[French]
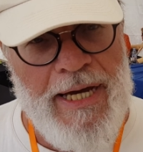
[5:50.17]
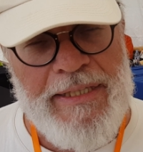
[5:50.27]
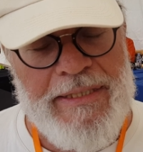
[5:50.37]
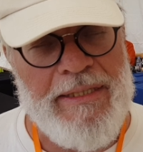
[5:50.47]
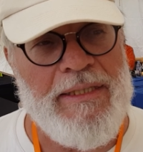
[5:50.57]
YAC
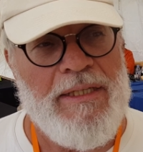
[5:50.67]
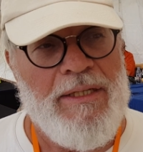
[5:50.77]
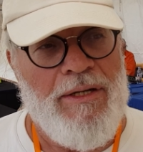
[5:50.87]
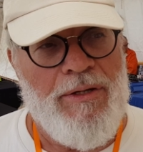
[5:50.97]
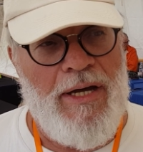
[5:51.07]

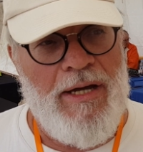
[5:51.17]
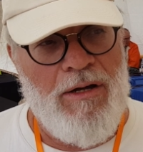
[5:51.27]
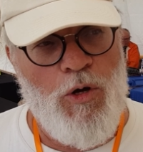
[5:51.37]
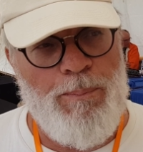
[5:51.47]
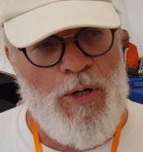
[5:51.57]
un
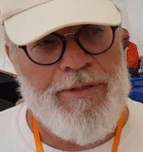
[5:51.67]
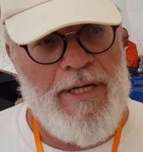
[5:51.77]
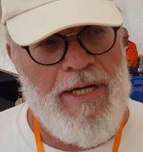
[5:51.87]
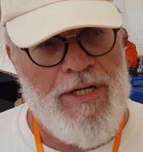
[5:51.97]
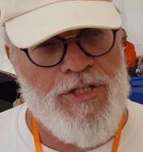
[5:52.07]

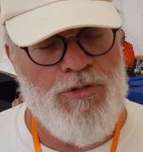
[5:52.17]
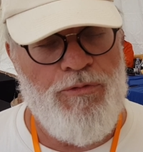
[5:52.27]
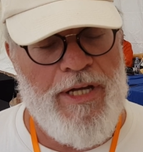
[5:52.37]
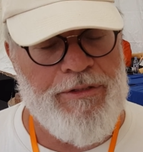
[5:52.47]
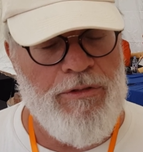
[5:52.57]
reportage du
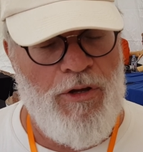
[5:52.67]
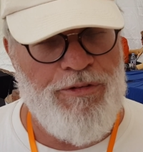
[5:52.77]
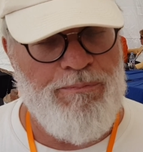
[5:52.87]
29